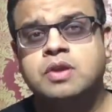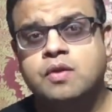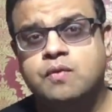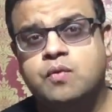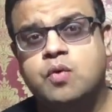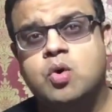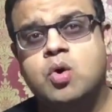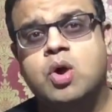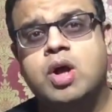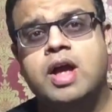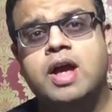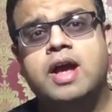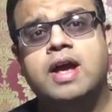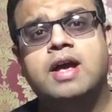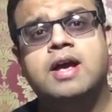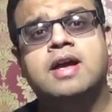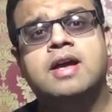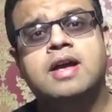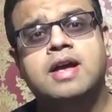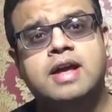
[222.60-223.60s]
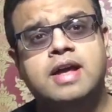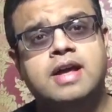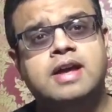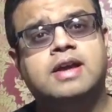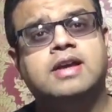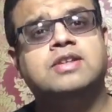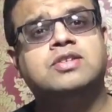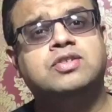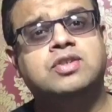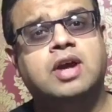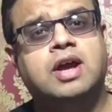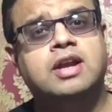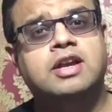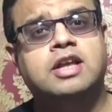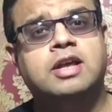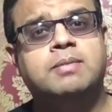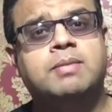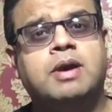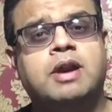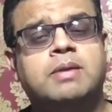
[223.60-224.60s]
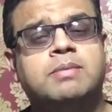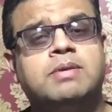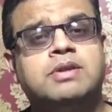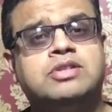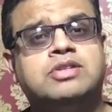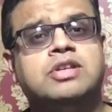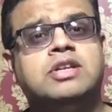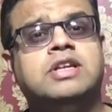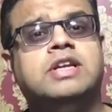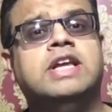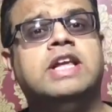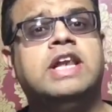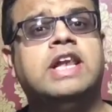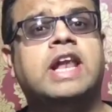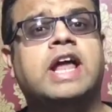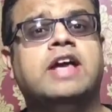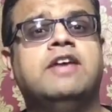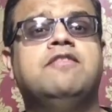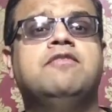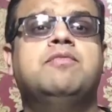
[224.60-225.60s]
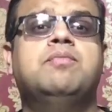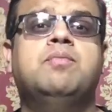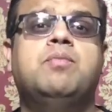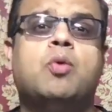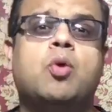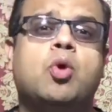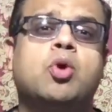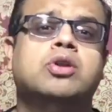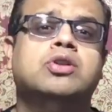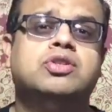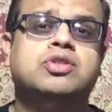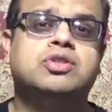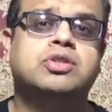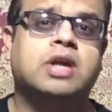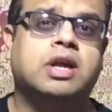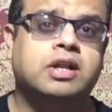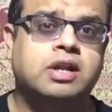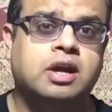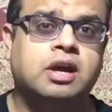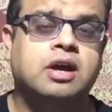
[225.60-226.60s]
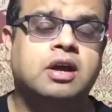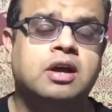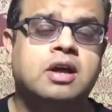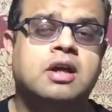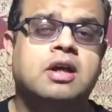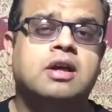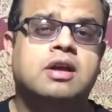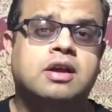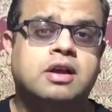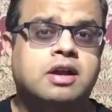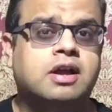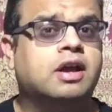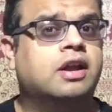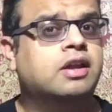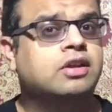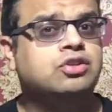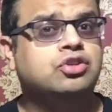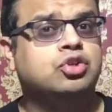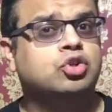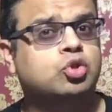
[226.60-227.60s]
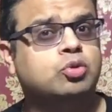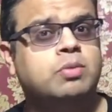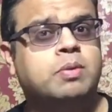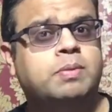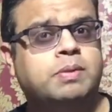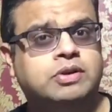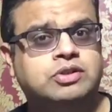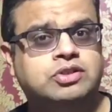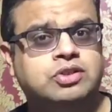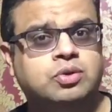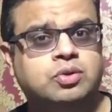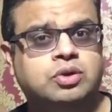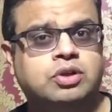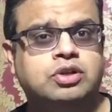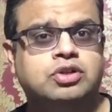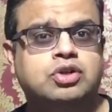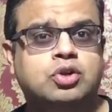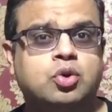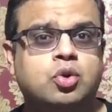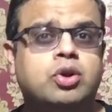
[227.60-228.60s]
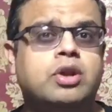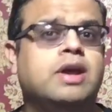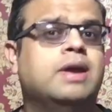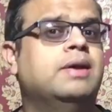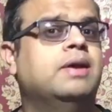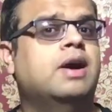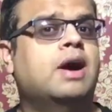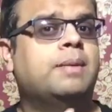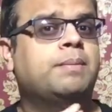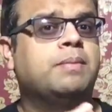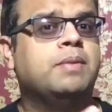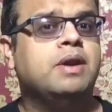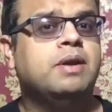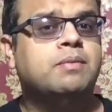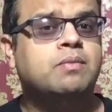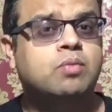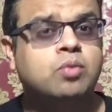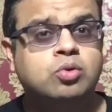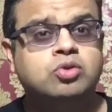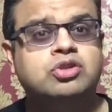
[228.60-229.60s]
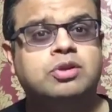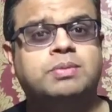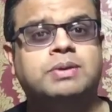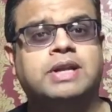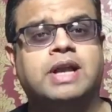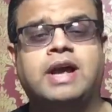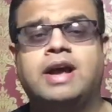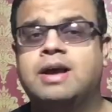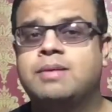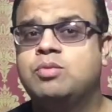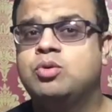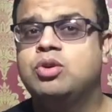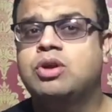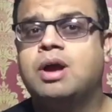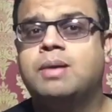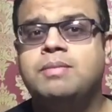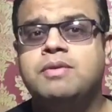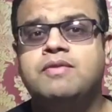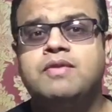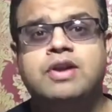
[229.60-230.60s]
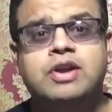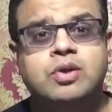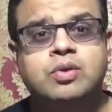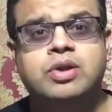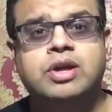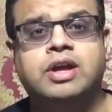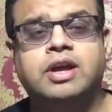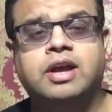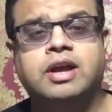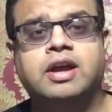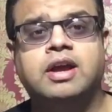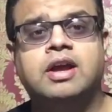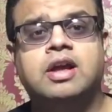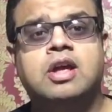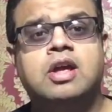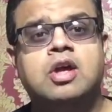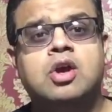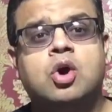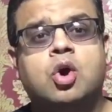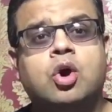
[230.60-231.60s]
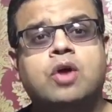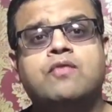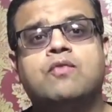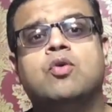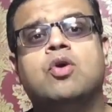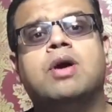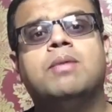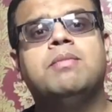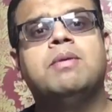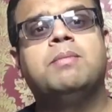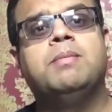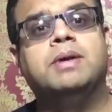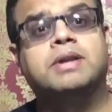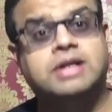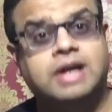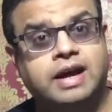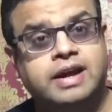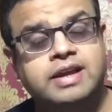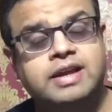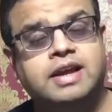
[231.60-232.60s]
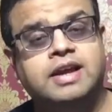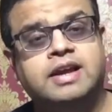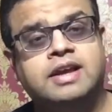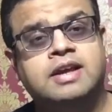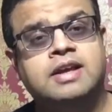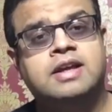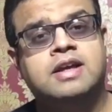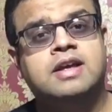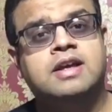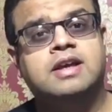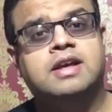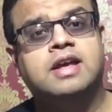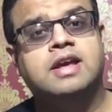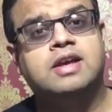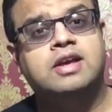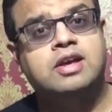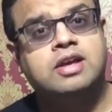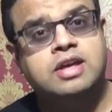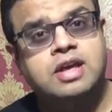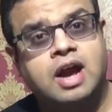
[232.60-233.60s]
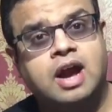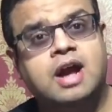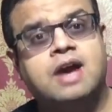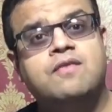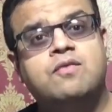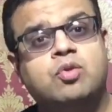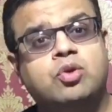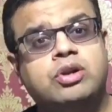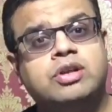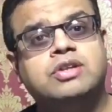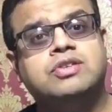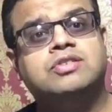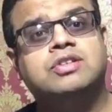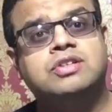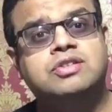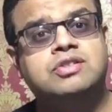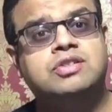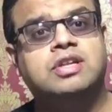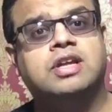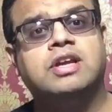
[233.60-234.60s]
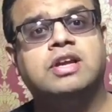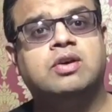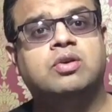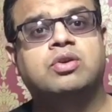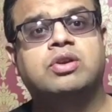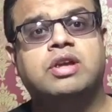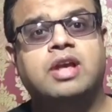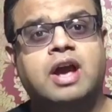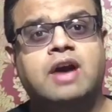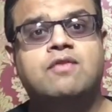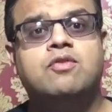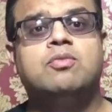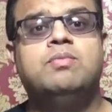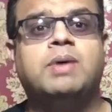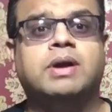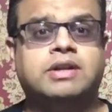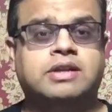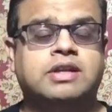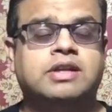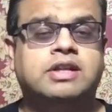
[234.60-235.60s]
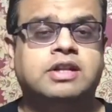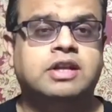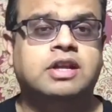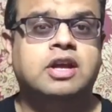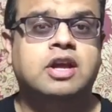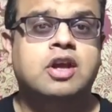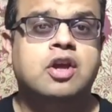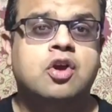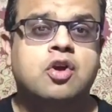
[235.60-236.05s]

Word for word: वो है एक इंसान के बारे में जिनकी लाइफ बहुत ज़्यादा गलत चीज़ों में फंसी हुई थी जिन्होंने अपने मुंह से बताया हम उनका भी वीडियो देखेंगे और वो हमें बताएंगे कि क्या वो रीजंस थे और क्या वो बातें थी